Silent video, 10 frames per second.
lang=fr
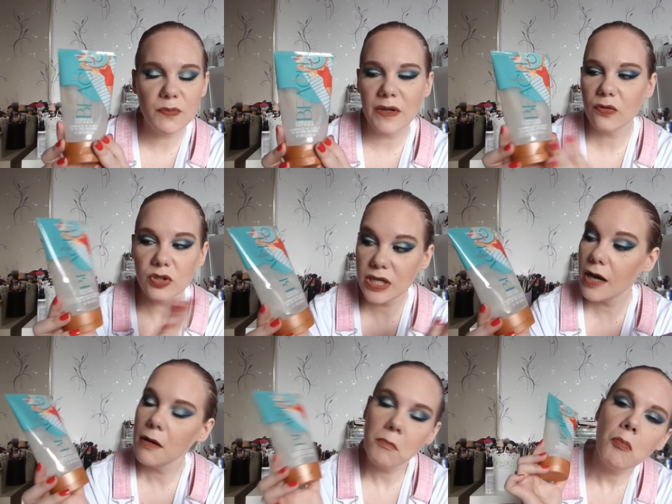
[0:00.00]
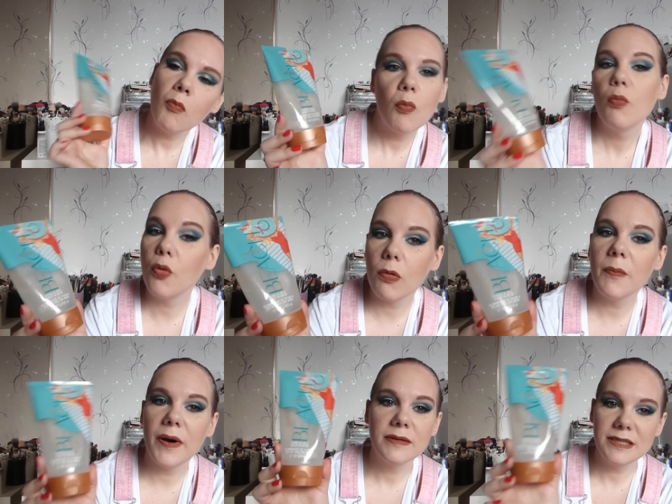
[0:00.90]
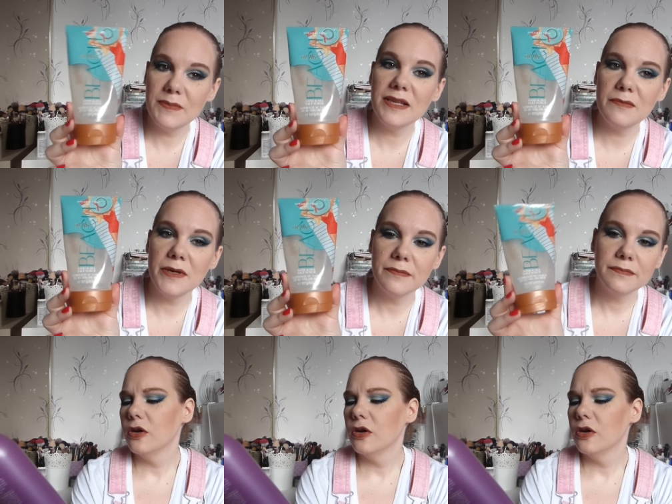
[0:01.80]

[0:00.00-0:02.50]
pas trop cher, pourquoi pas, j'ai bien aimé.